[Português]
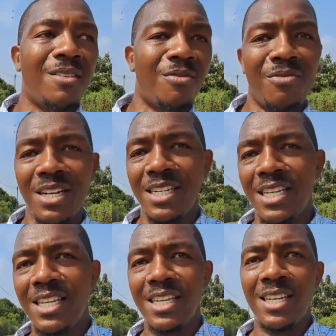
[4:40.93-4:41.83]
veja
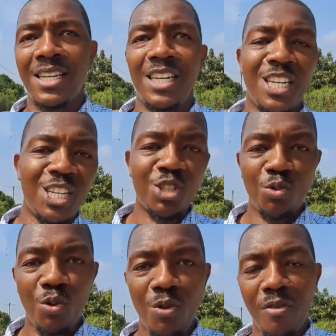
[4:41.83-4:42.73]
que
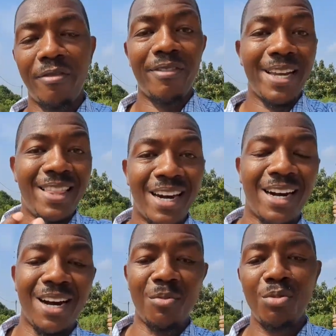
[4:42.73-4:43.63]
isto vai dar
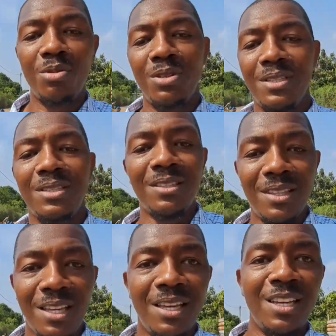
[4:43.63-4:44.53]
cabo de
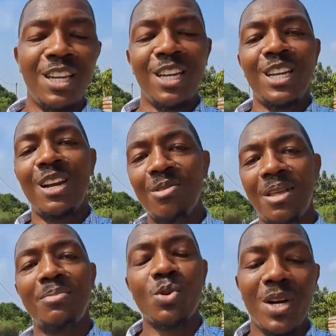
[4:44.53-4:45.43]
ti e não da
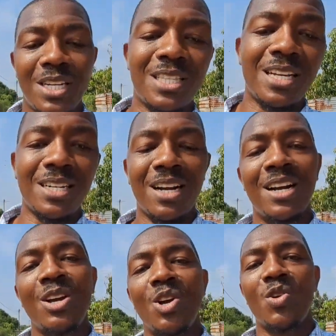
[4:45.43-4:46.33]
pessoa que esteja
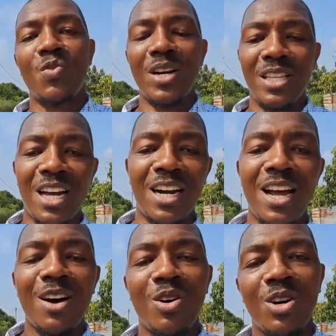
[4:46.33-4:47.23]
a guardar
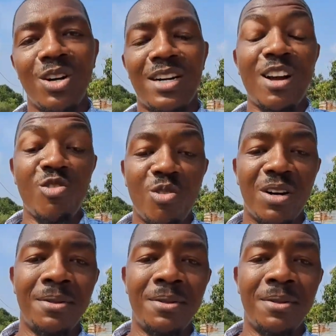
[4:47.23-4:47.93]
rancor.